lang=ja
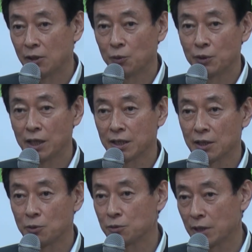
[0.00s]
オンライン
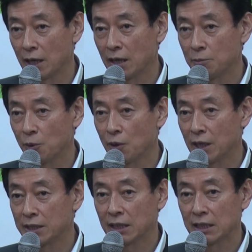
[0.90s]
化の遅れも
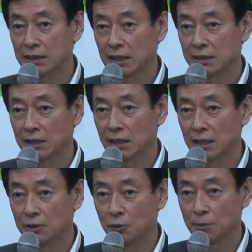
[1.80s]
明らかになって
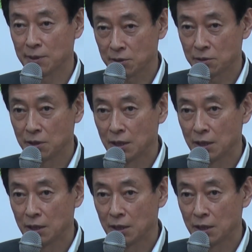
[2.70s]
きております。